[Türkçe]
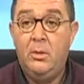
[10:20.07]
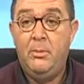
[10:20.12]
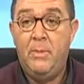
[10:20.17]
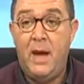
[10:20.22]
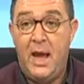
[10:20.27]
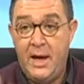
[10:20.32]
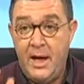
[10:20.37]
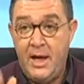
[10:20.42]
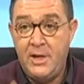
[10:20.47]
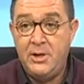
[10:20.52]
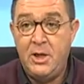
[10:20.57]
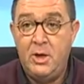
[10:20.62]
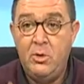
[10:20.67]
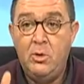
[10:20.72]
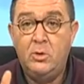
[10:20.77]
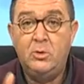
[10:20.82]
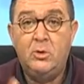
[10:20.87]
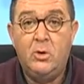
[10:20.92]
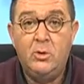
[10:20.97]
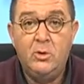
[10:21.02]
Paynajan
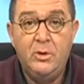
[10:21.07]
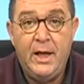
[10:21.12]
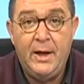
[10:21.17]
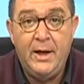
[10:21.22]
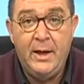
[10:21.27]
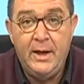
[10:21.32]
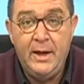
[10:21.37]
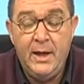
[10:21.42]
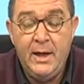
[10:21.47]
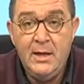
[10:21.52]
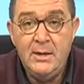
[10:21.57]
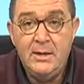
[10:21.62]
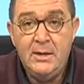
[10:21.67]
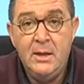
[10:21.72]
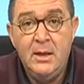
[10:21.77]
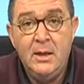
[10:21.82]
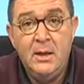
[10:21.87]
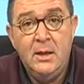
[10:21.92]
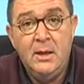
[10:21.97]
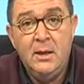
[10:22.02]
kotoru der İngiliz.
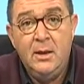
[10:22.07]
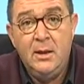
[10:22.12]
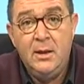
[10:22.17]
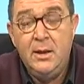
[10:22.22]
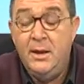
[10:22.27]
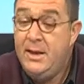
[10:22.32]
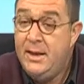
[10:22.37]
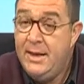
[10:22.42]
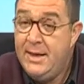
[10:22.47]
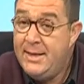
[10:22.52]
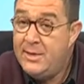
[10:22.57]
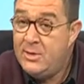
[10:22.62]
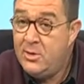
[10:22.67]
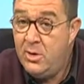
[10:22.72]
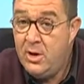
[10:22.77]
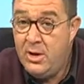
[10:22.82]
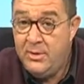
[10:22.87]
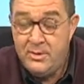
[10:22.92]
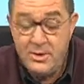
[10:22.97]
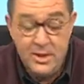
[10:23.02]
İngiliz
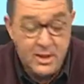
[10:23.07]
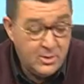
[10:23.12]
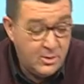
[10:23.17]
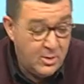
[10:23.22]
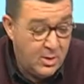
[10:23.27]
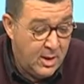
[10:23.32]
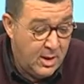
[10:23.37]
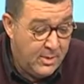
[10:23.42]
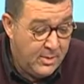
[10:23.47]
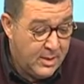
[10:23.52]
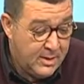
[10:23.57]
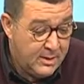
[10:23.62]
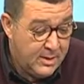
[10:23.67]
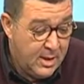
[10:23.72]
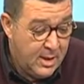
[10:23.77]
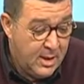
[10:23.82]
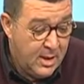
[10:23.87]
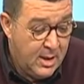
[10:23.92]
öyle bir şey söylemez.